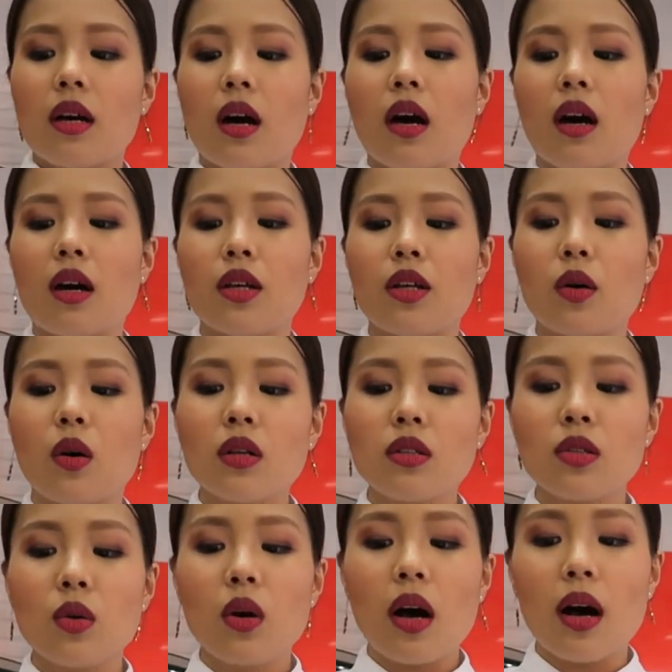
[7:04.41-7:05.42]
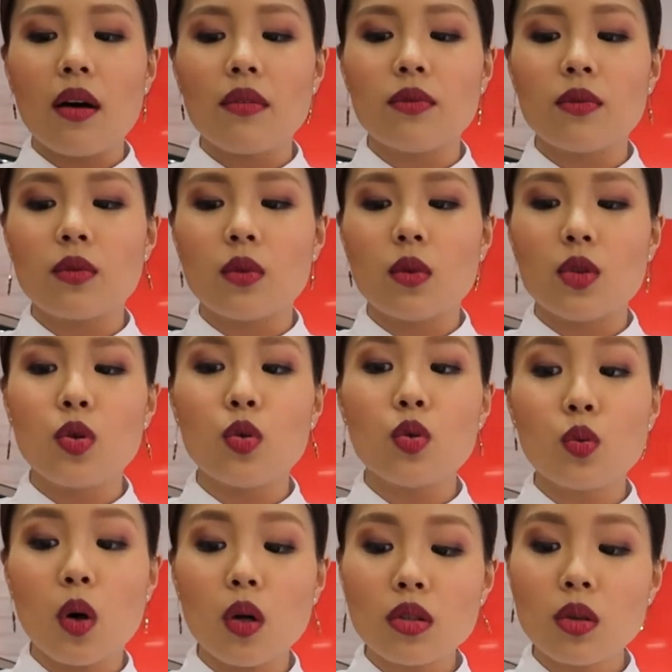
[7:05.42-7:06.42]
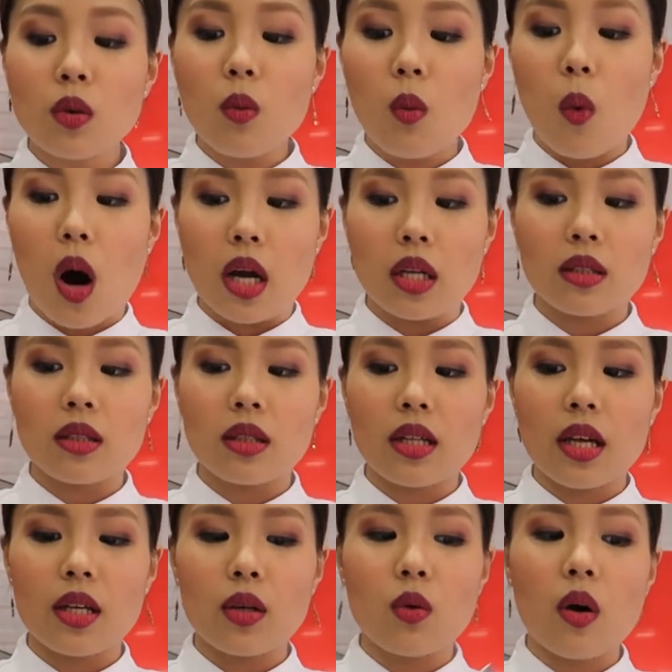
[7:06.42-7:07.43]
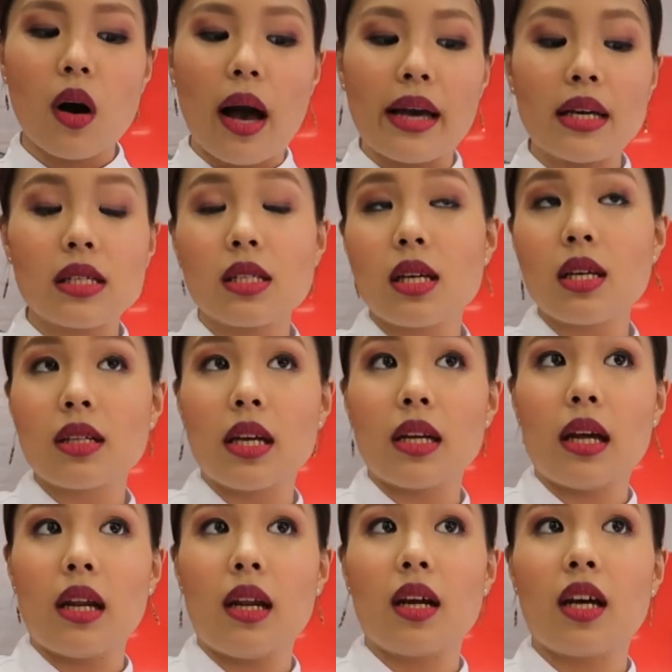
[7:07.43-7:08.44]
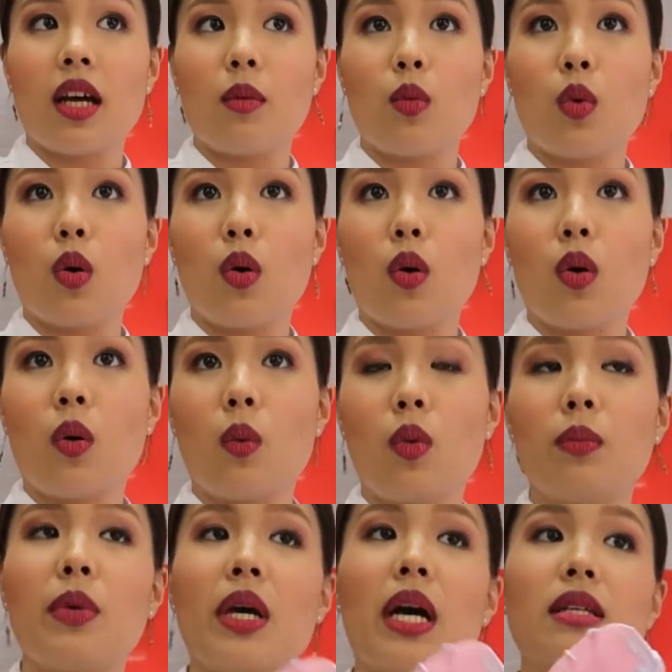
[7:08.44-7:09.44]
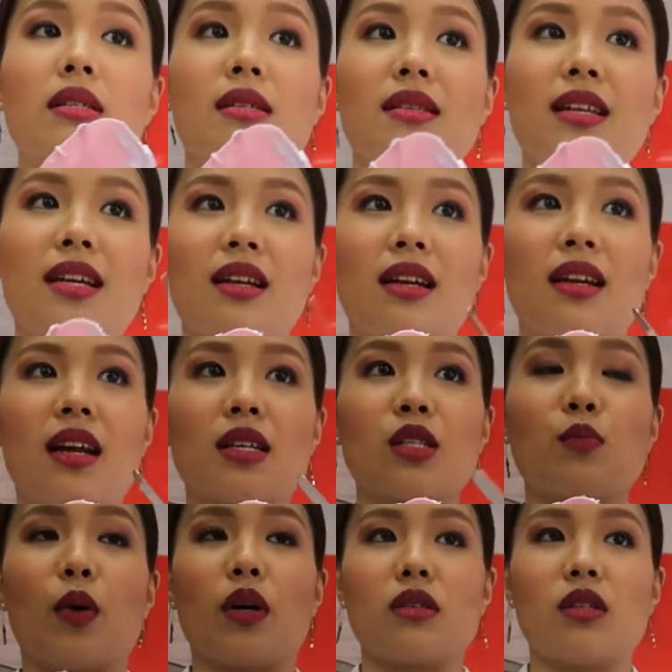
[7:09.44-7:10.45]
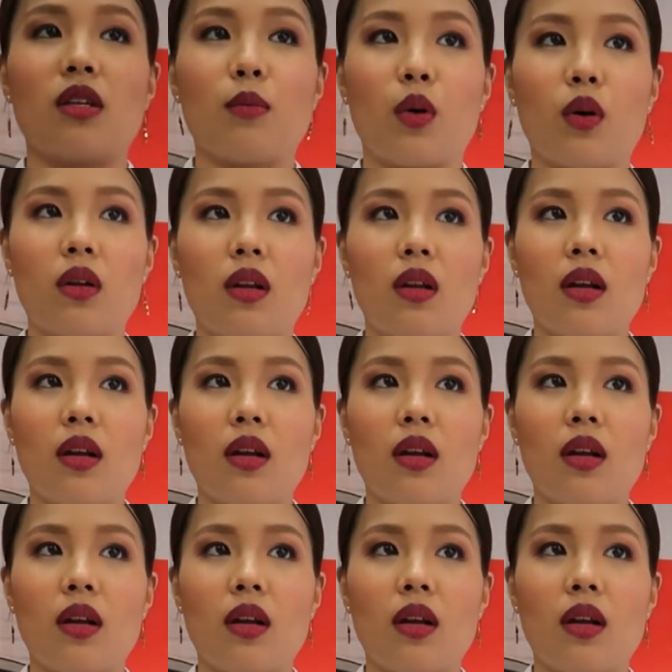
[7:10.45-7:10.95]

uh, you also have, you also want na yung icing na ilalagay mo would be as thin as possible.